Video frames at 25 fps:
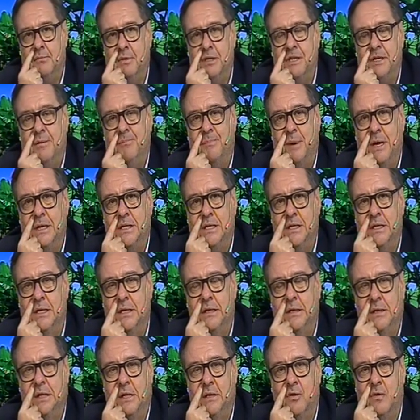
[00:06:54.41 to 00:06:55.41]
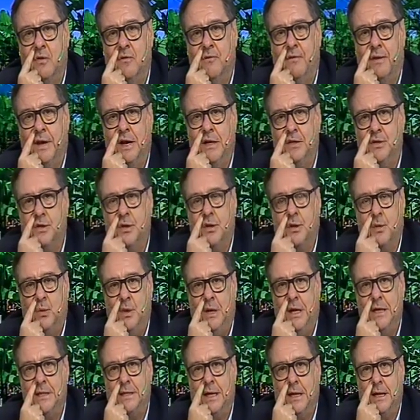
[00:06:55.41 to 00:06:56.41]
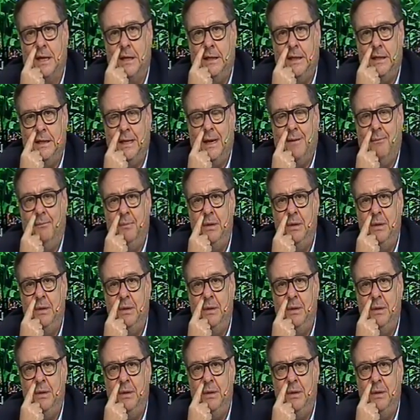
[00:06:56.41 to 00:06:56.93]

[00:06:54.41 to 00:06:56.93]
vicepresidente de Confederaciones Rurales Argentinas,